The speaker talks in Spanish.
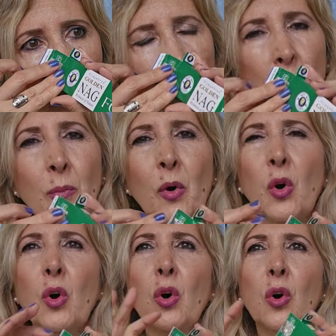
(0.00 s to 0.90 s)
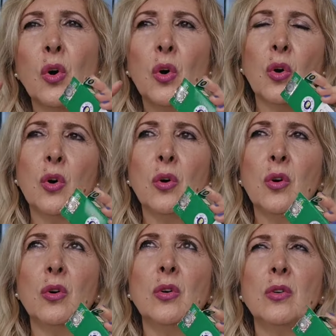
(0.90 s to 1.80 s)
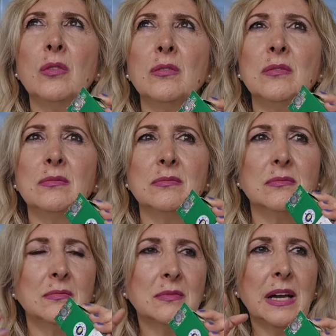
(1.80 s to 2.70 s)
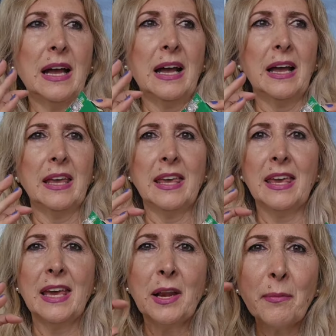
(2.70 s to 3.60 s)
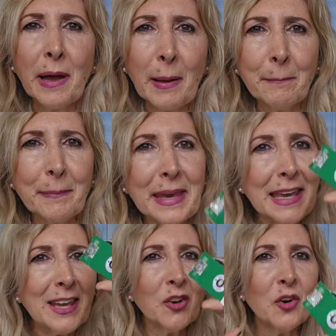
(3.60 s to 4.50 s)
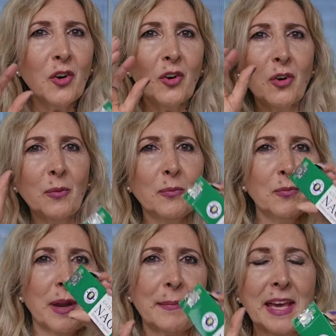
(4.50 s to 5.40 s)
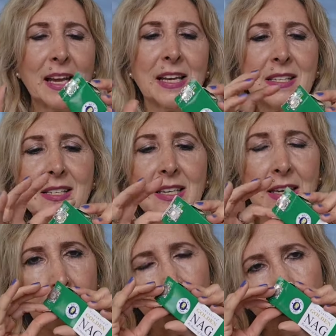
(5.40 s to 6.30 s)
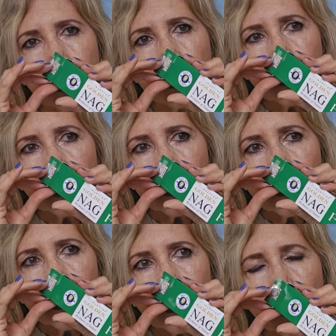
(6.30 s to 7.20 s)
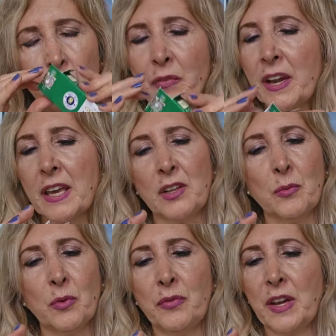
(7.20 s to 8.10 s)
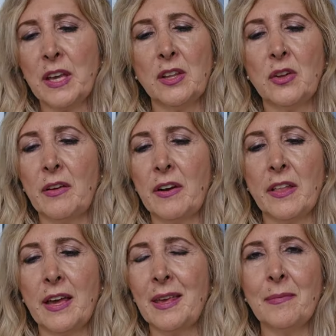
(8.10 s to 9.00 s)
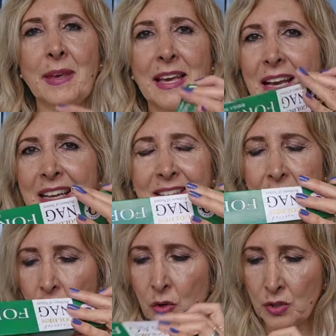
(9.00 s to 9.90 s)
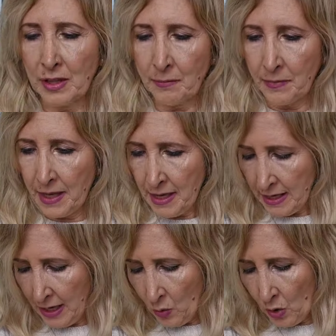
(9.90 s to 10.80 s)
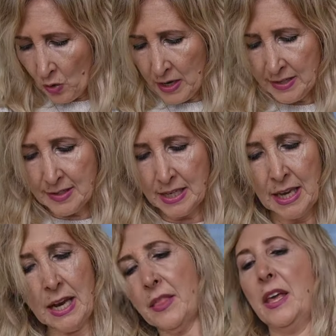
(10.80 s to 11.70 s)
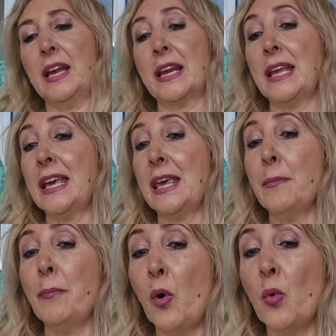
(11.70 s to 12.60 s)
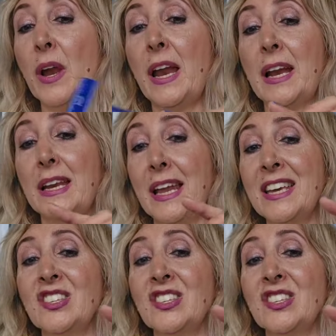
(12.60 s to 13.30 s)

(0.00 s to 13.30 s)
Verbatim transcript: como hierba pino, una mezcla así, muy fresquito, muy fresquito la verdad y me encanta el olor también. Y luego este es el de Reiki Power, el Night